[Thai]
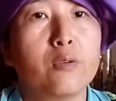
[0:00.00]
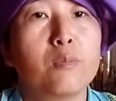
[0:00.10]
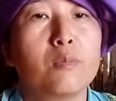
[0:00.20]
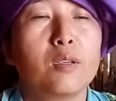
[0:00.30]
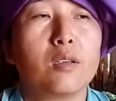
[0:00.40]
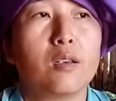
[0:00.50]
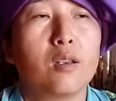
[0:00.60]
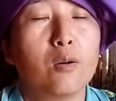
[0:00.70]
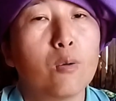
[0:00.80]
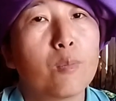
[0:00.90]
ดม
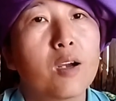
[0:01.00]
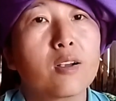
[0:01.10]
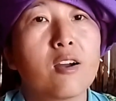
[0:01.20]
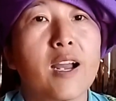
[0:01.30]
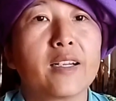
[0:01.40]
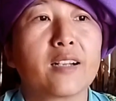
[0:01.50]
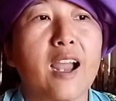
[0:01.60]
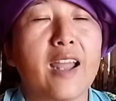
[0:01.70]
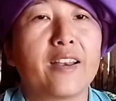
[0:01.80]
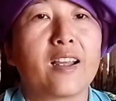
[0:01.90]
ลมแล้วก็อา
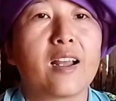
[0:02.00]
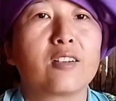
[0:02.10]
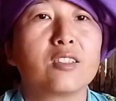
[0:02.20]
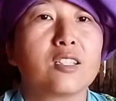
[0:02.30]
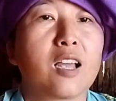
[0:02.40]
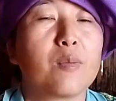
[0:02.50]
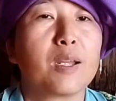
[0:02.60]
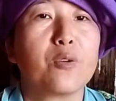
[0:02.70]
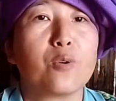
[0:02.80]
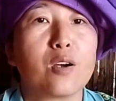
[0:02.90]
กาศนะคะ ก็จะทำ
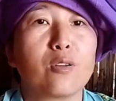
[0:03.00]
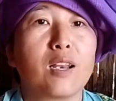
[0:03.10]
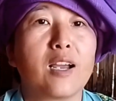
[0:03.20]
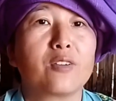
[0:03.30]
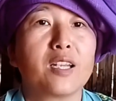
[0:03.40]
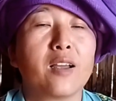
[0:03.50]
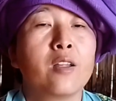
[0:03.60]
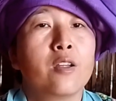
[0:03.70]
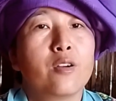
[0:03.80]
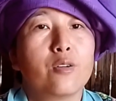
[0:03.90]
ให้หัวของเราเนี่ย
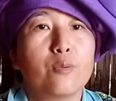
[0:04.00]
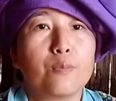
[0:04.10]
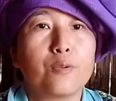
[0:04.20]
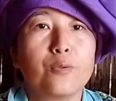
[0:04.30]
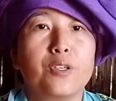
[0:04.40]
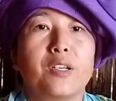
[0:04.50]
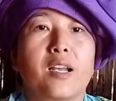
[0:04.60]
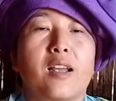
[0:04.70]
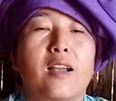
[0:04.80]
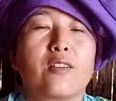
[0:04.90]
อบอุ่น
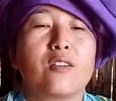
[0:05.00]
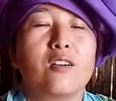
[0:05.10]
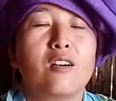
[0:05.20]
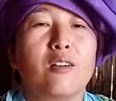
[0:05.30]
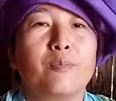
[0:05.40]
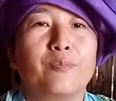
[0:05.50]
นะคะ ก็